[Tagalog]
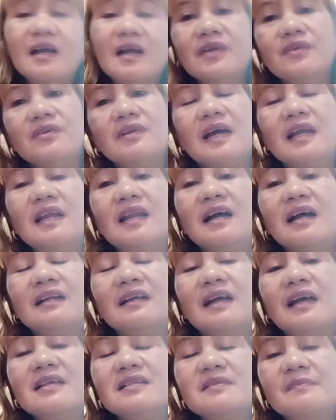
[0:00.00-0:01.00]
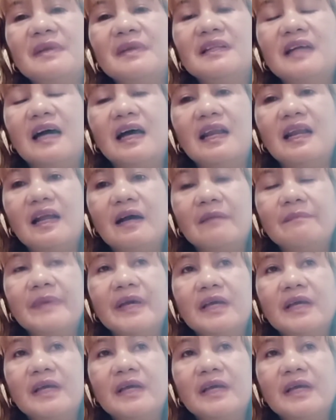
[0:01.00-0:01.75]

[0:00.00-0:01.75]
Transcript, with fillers: Ngayon nga lang guys, madalang.